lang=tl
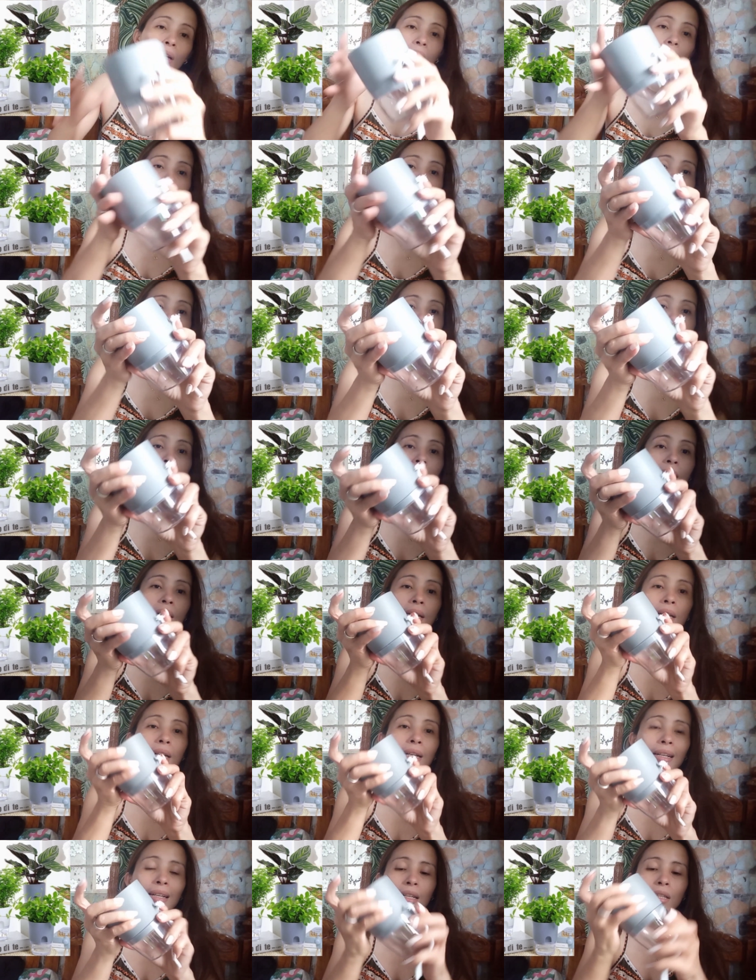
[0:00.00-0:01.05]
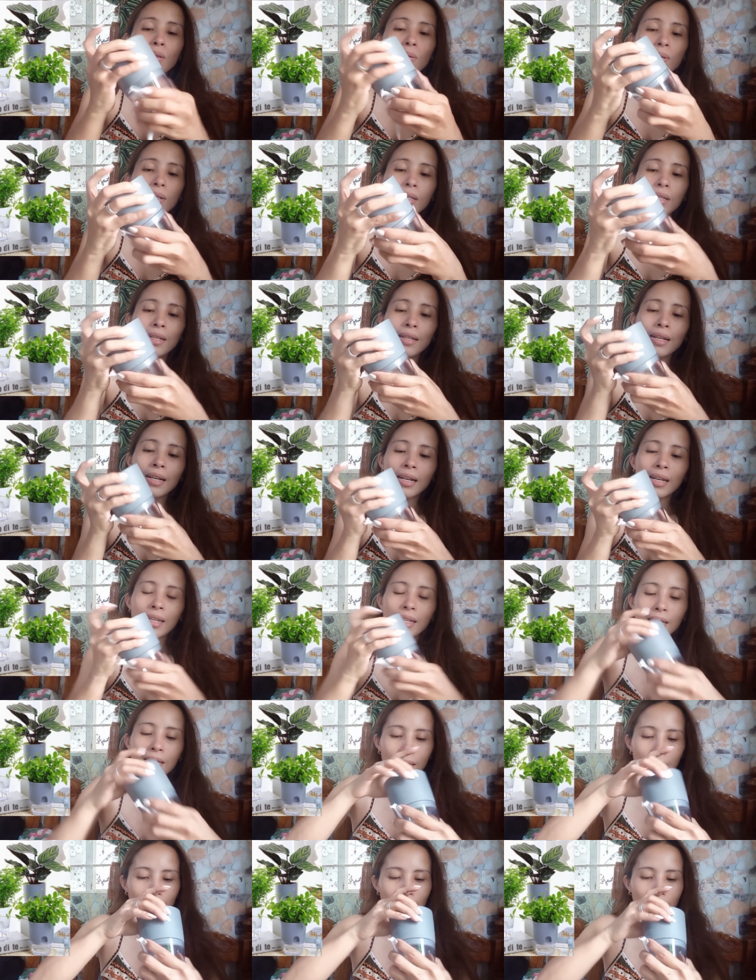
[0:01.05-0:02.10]
Ito kasi, ito kasi
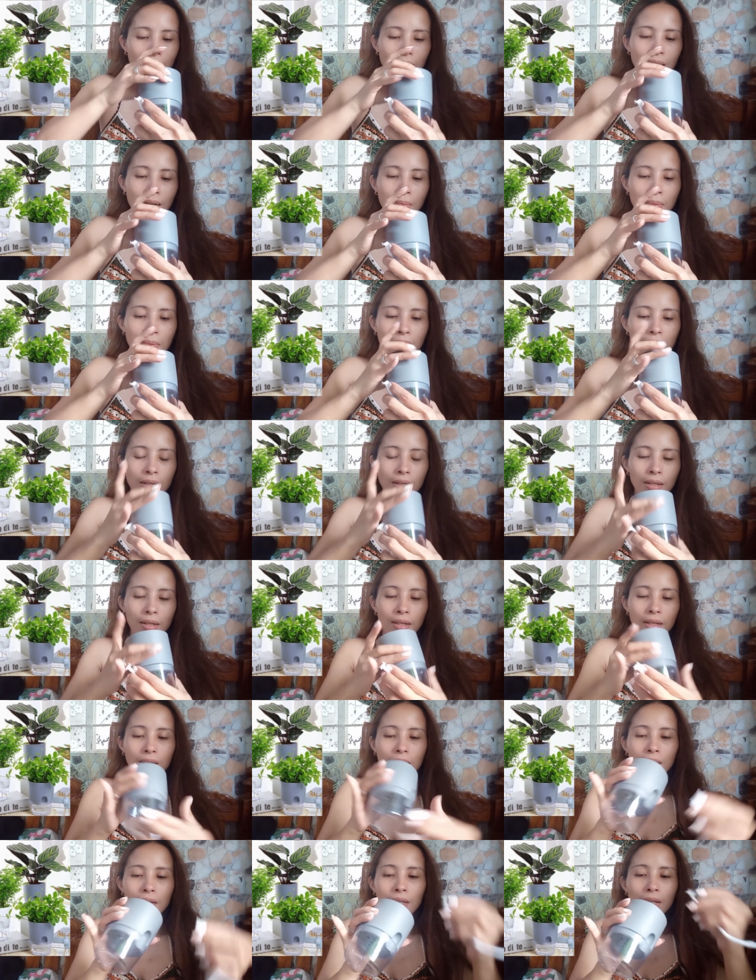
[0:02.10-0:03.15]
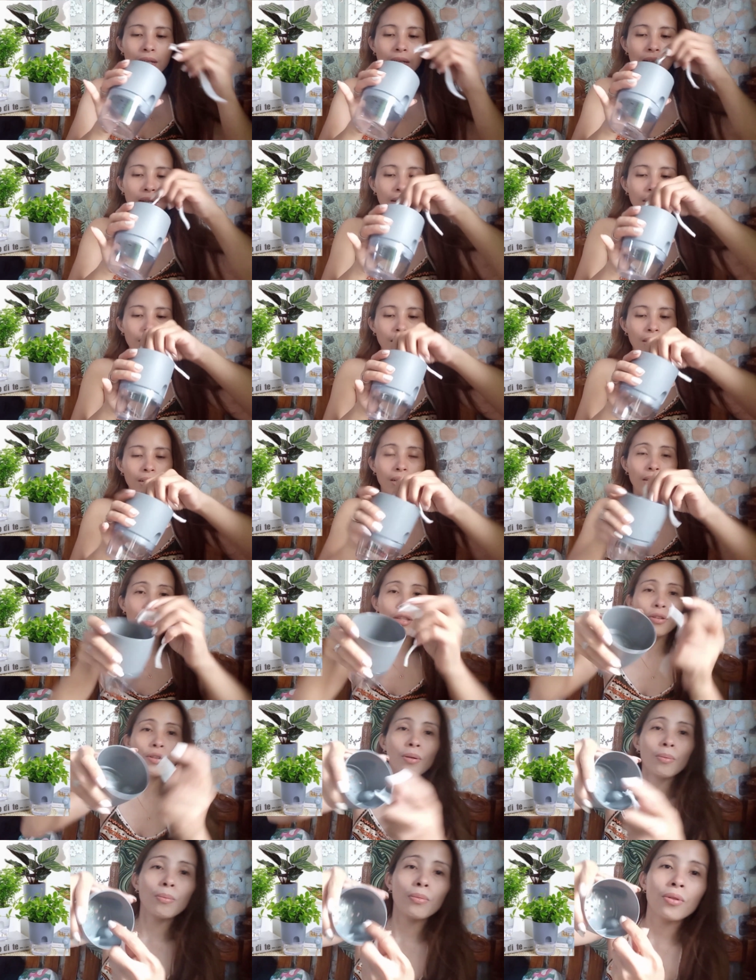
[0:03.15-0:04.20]
guys. Ano ba? Ito
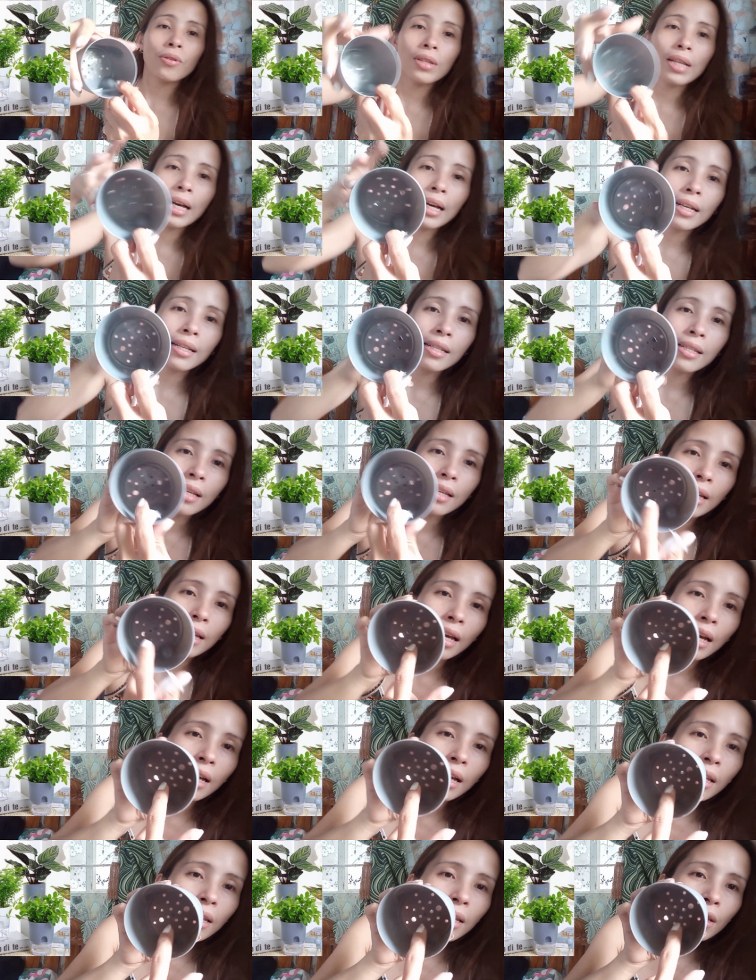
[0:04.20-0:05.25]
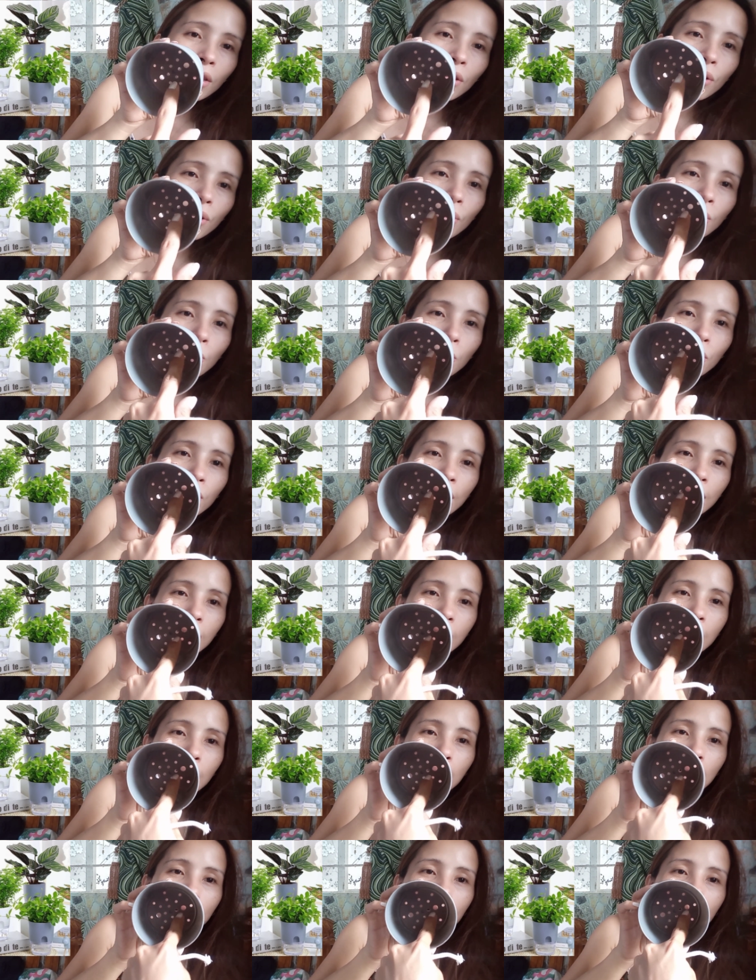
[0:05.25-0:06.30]
yung butas. Ayan. Ito yung butas
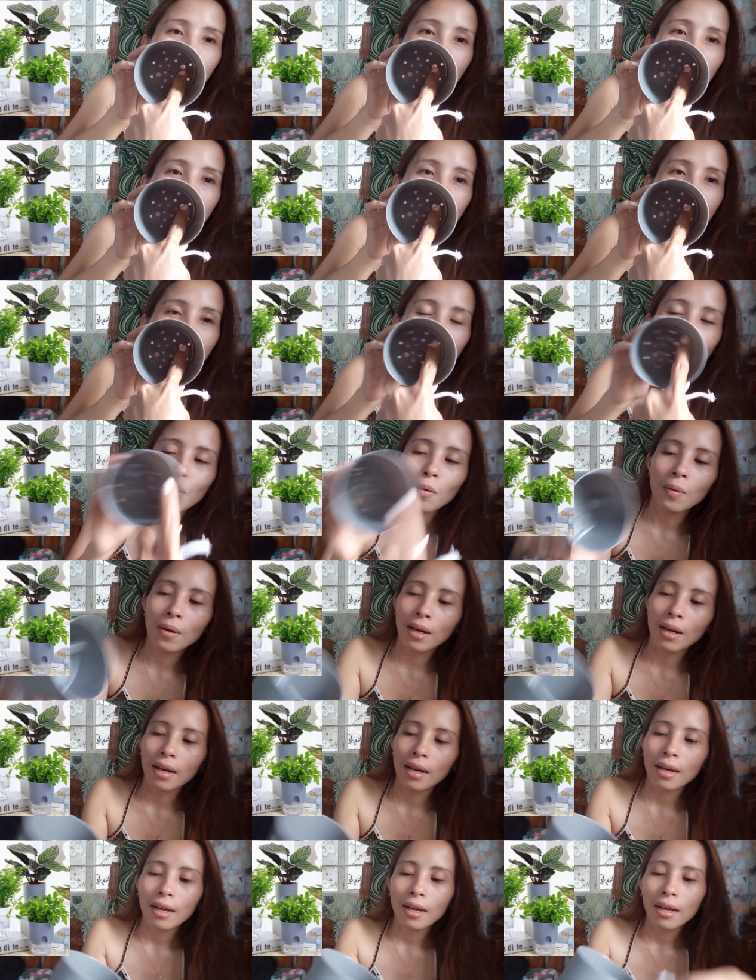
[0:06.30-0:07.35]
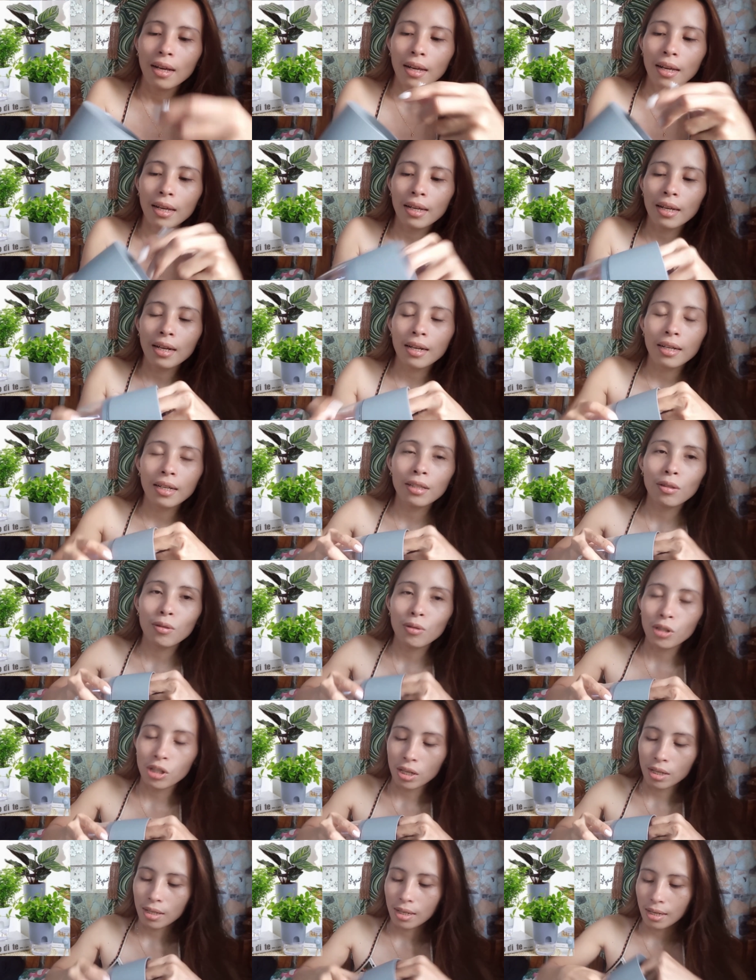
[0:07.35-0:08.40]
na malaki. Yan dalawa. Igaganto
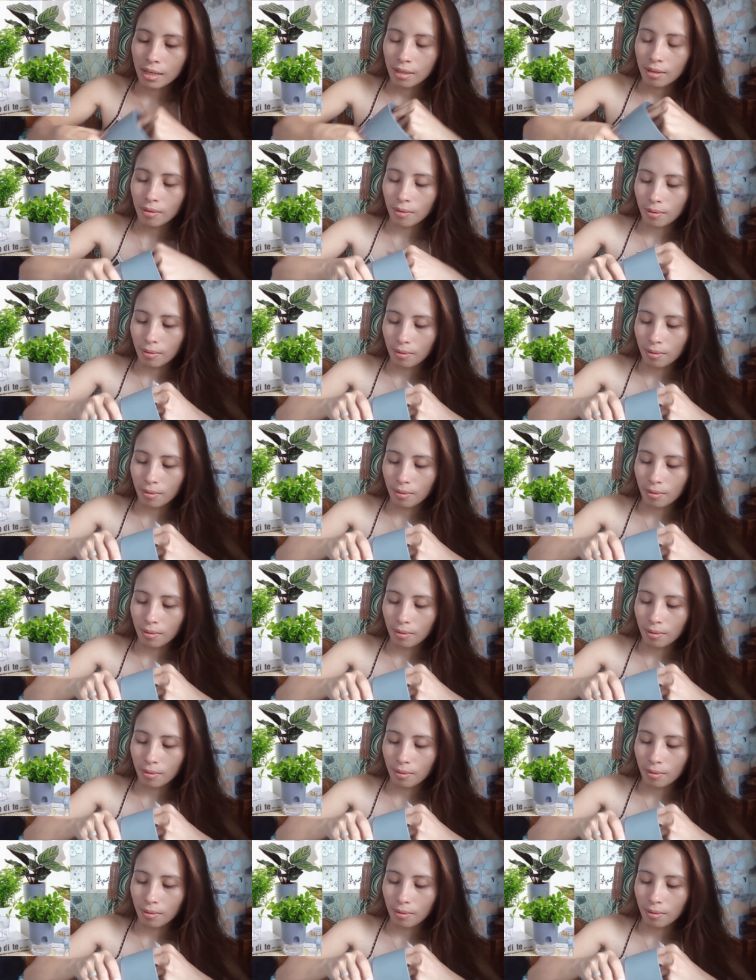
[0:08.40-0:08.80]
siya guys.